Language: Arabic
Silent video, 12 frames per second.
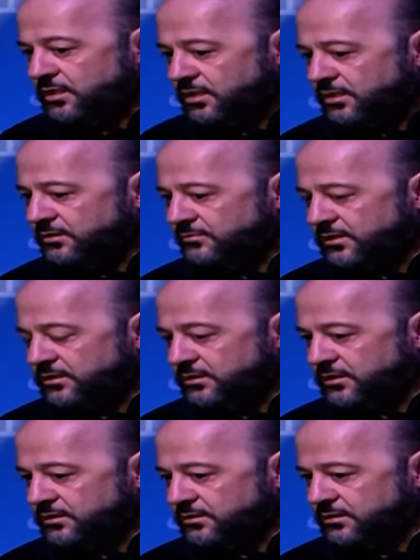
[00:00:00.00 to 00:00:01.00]

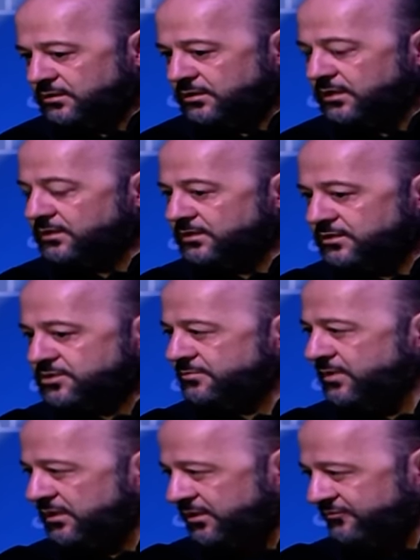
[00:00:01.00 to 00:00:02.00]
علما ان يعني
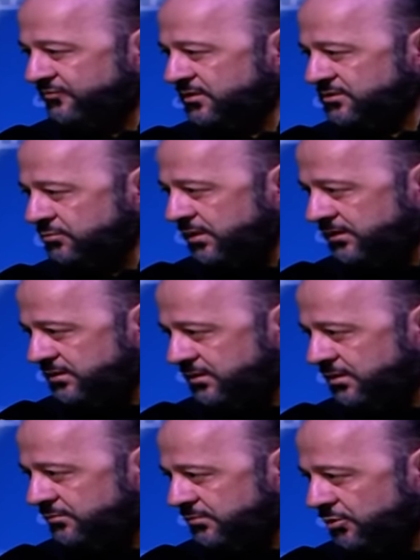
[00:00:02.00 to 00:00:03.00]
يجب الحفاظ
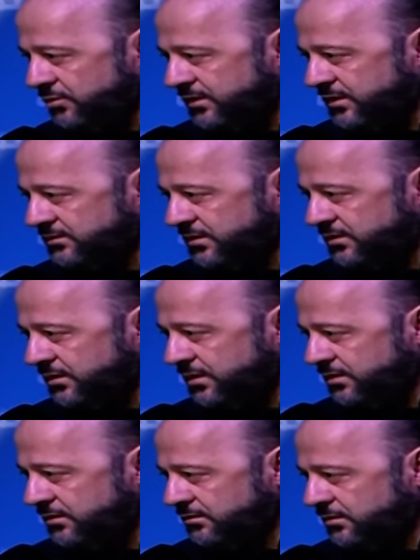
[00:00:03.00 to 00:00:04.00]
واحترام حريه
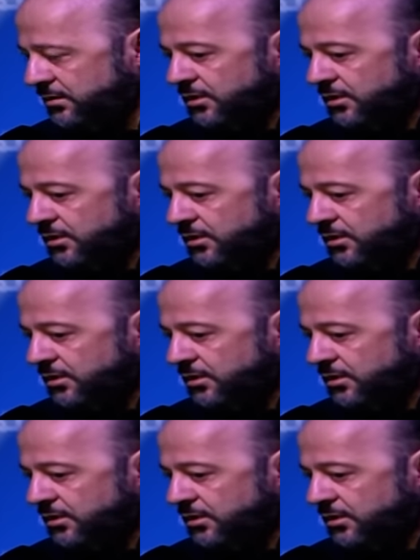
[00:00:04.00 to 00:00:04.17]
الراي